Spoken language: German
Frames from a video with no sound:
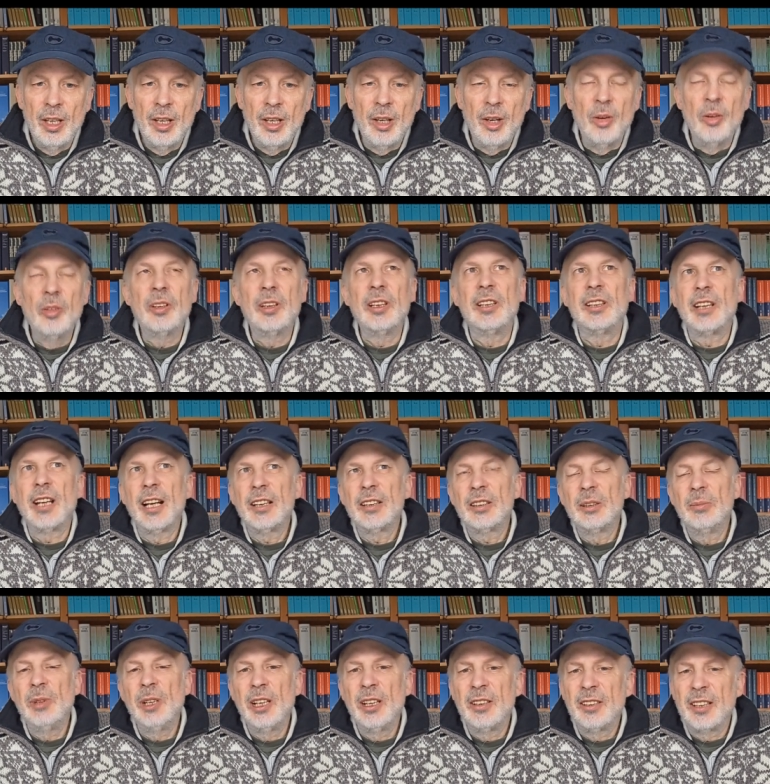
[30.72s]
Und ich dachte
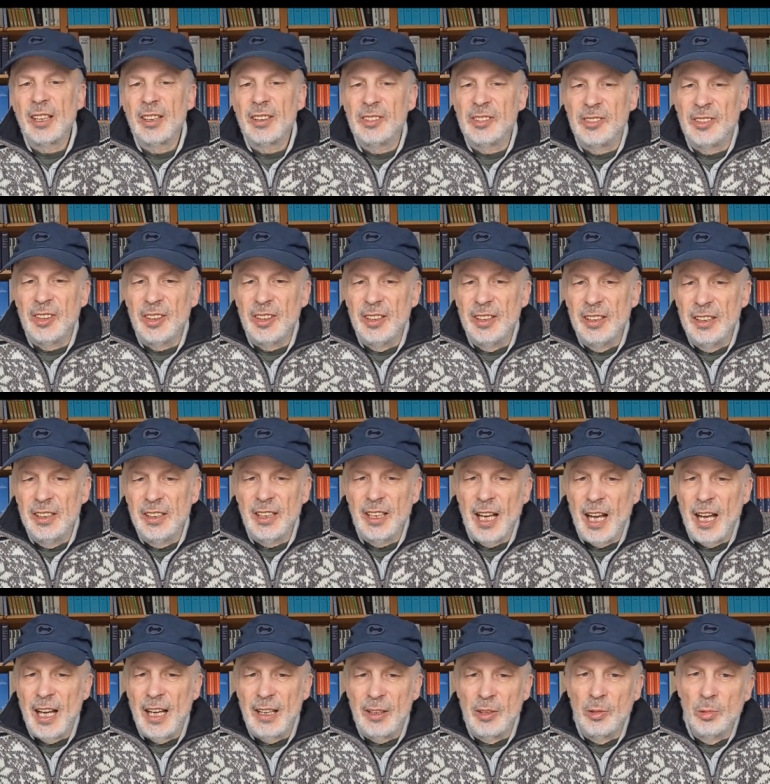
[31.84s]
mir, das sind
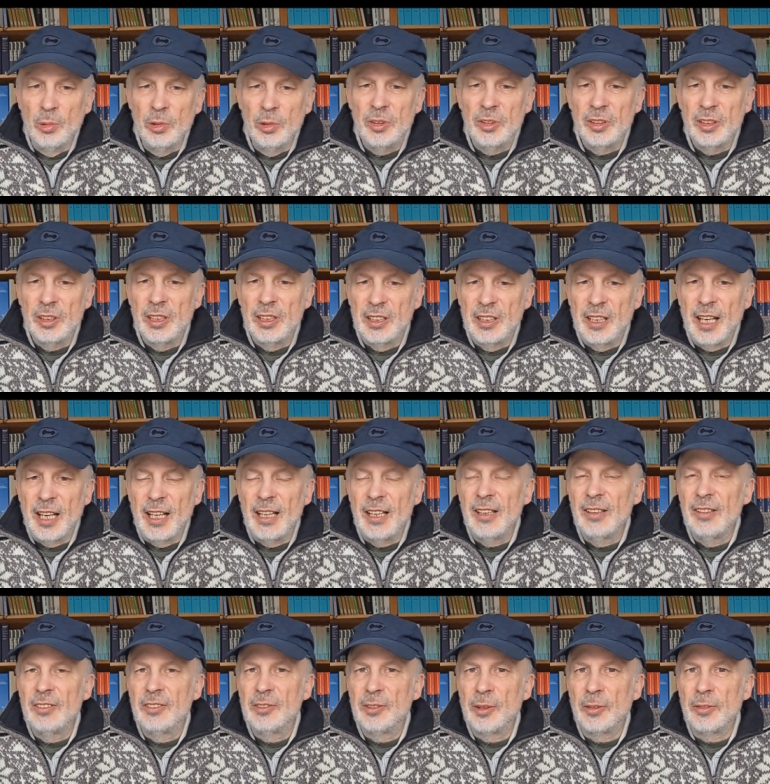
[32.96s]
gute Gedanken
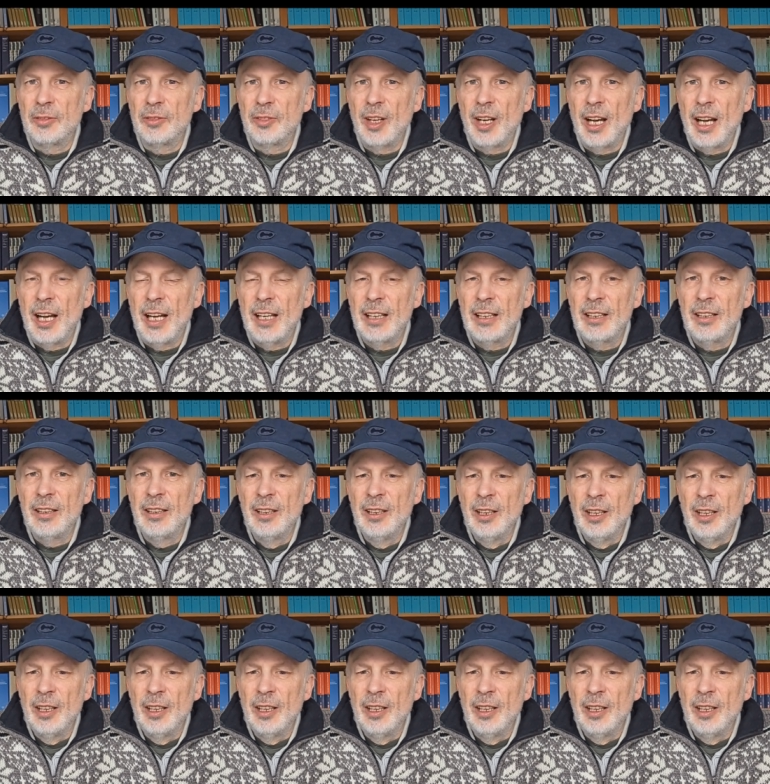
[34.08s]
zur Frage,